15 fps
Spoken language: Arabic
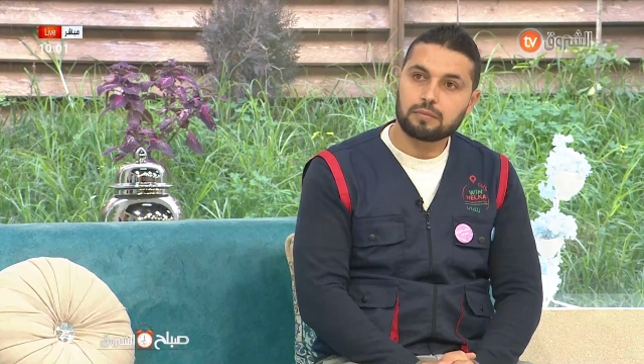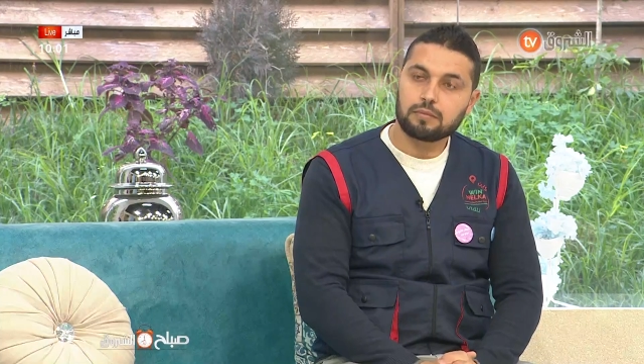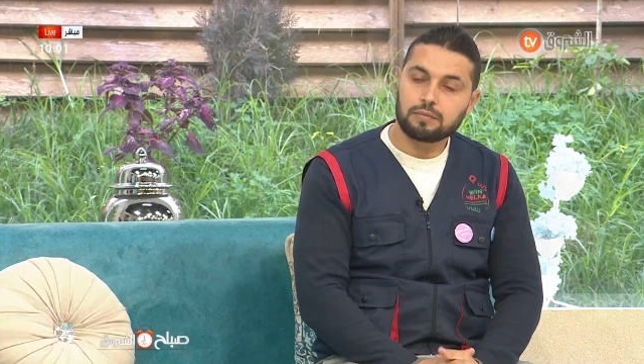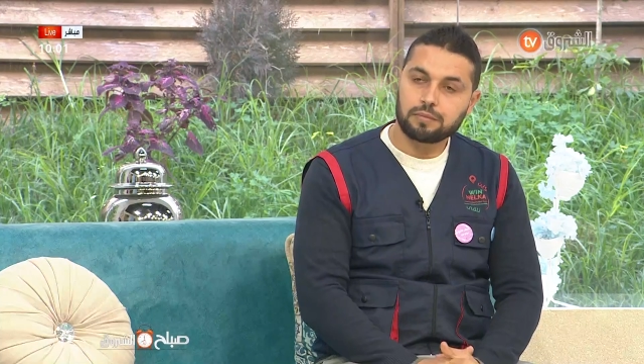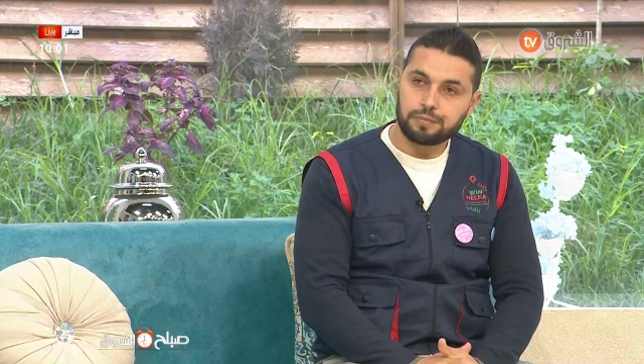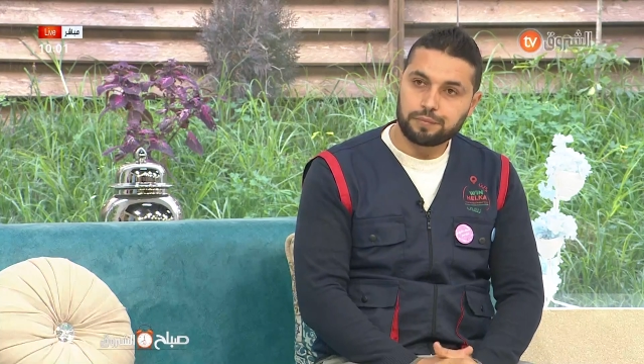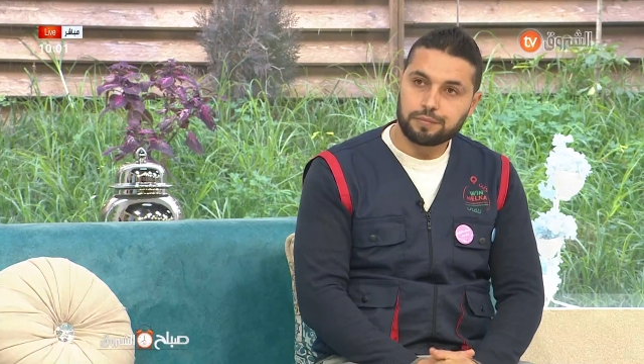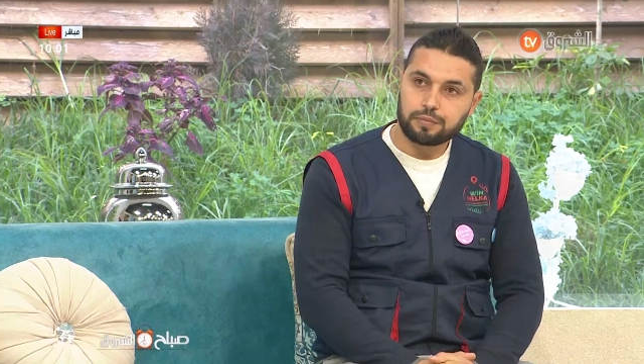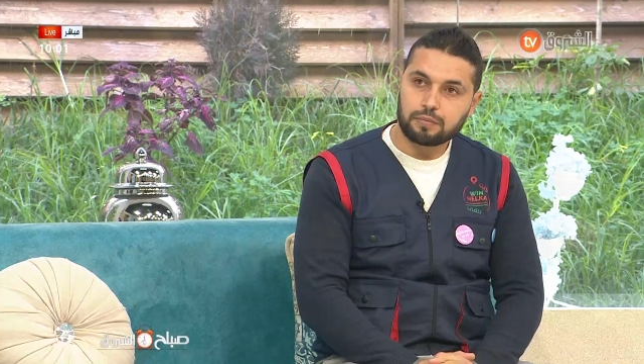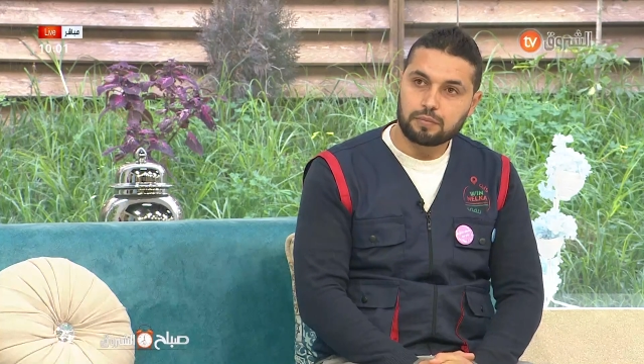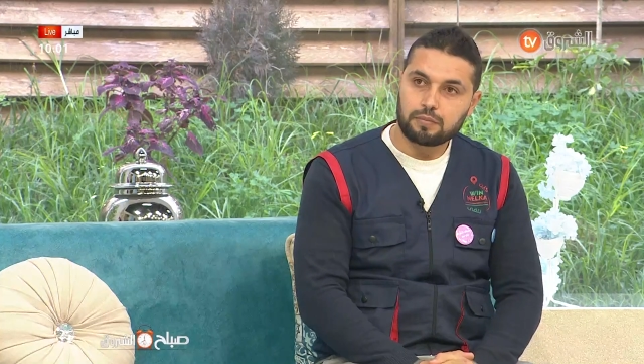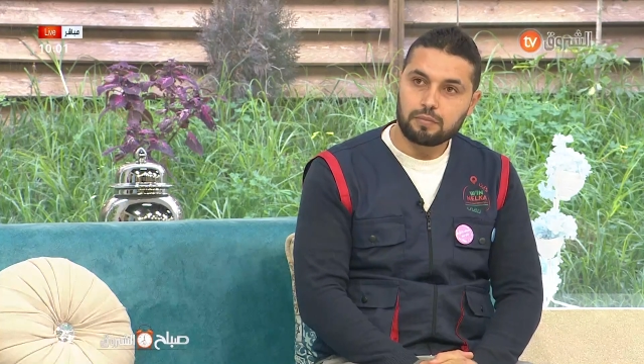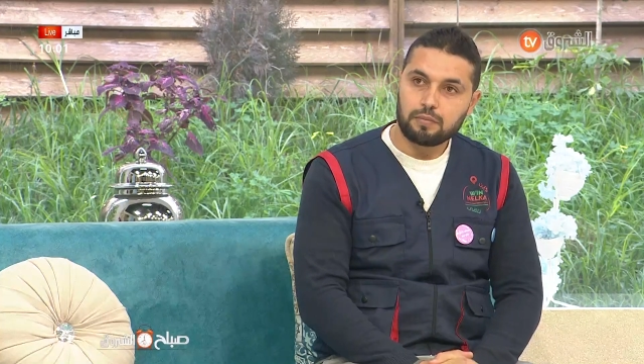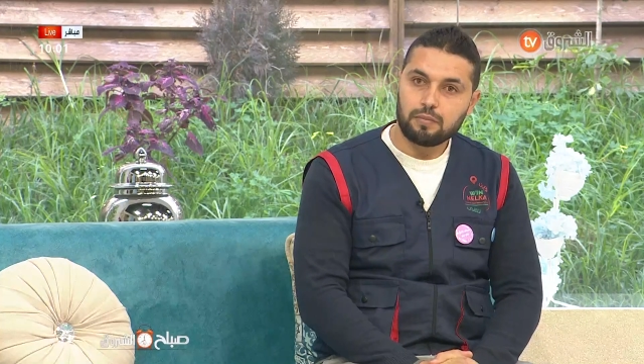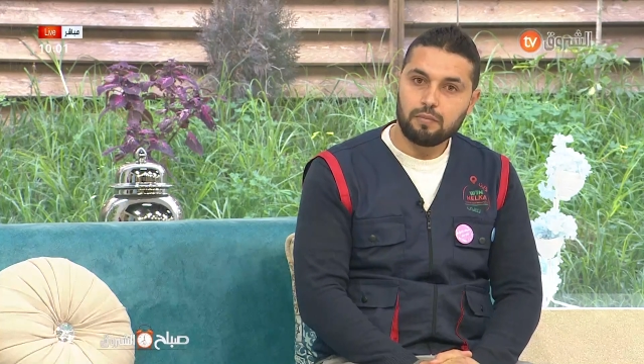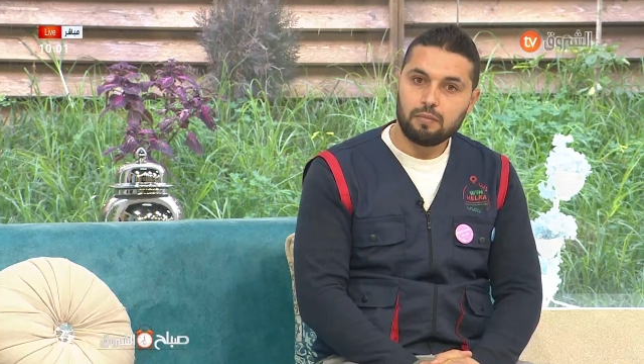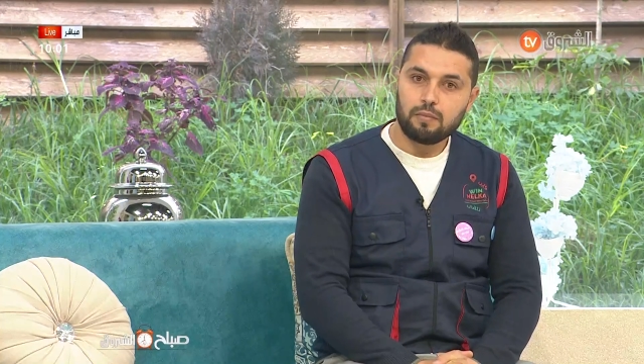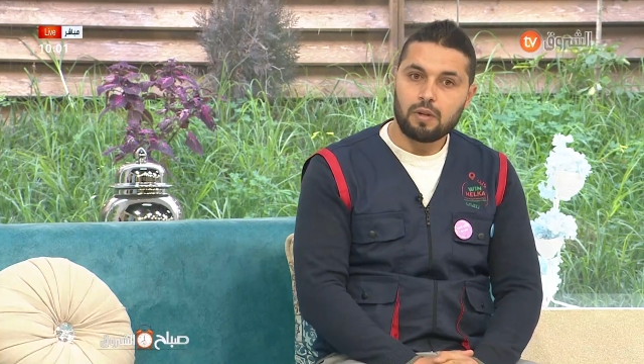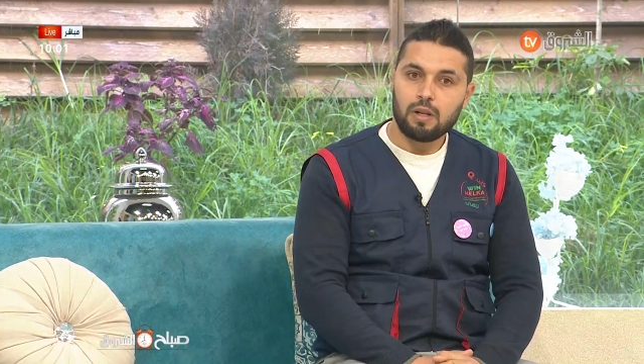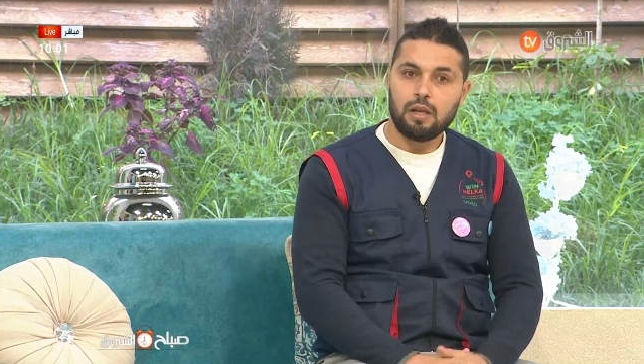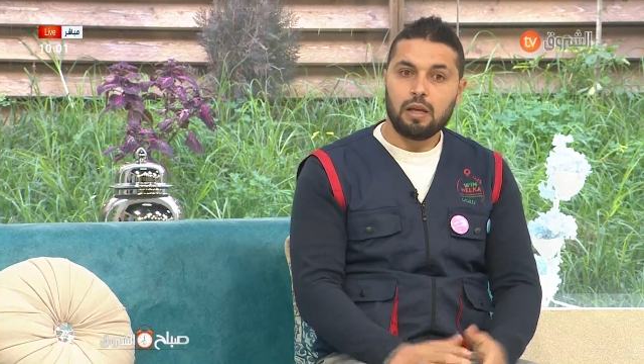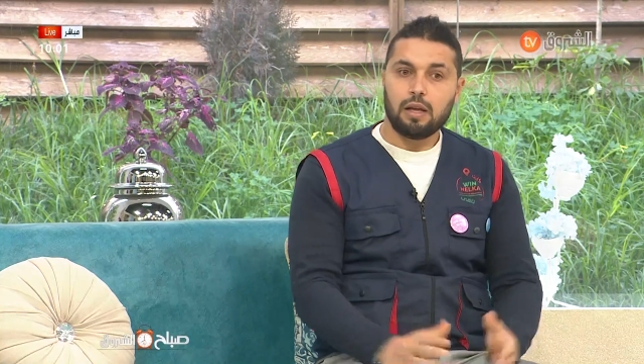تقدم خدماتها
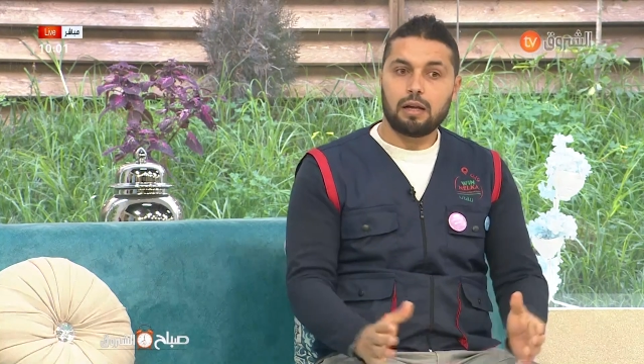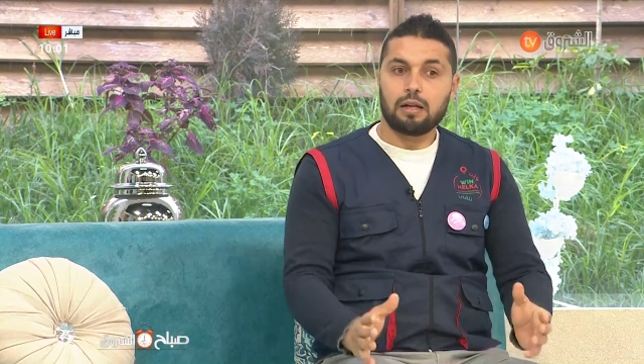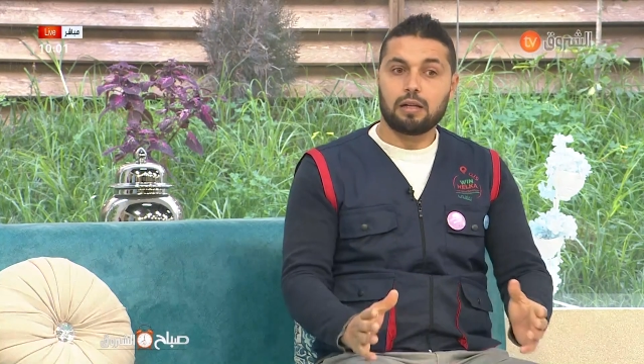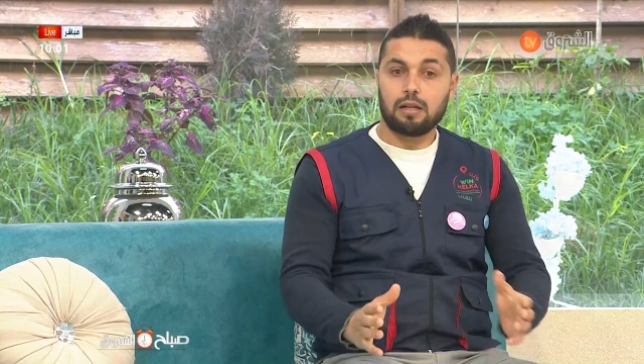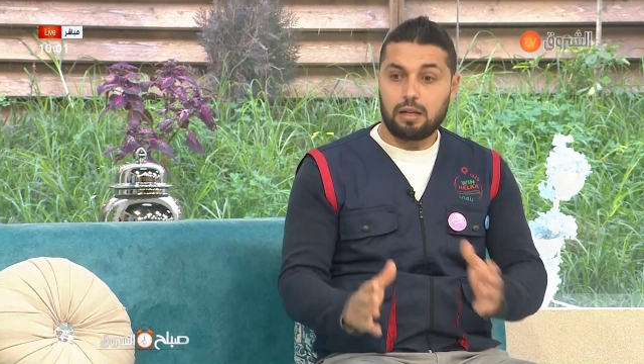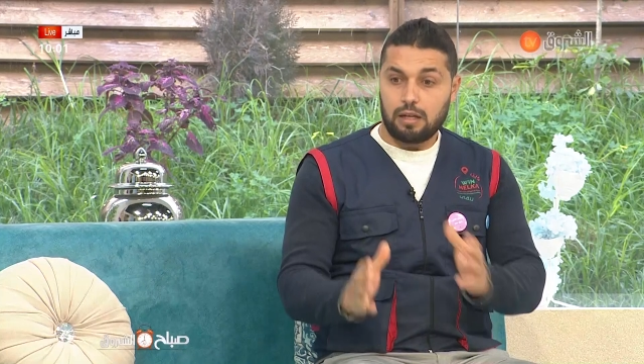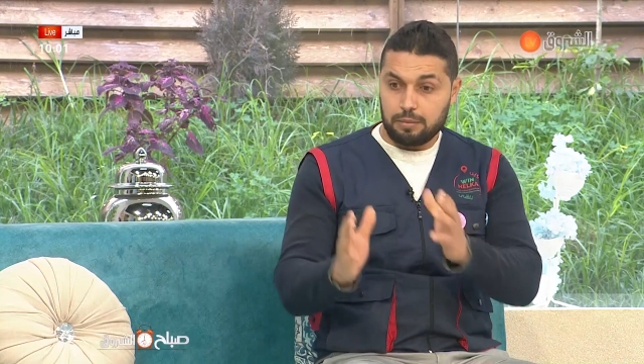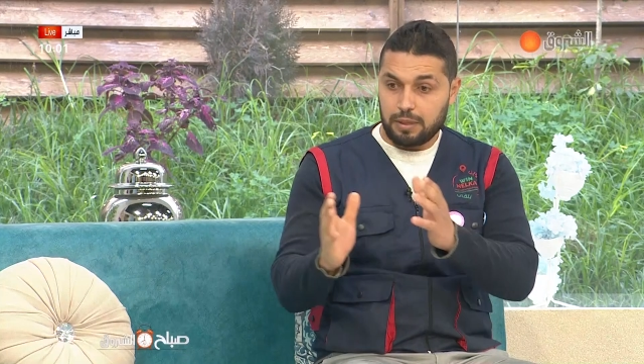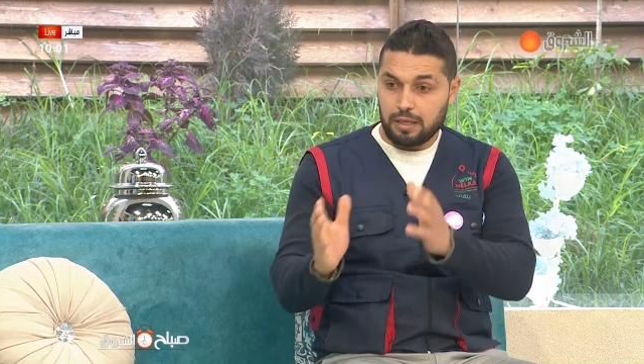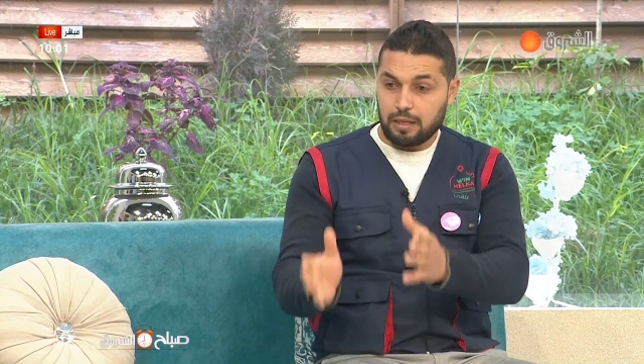عبر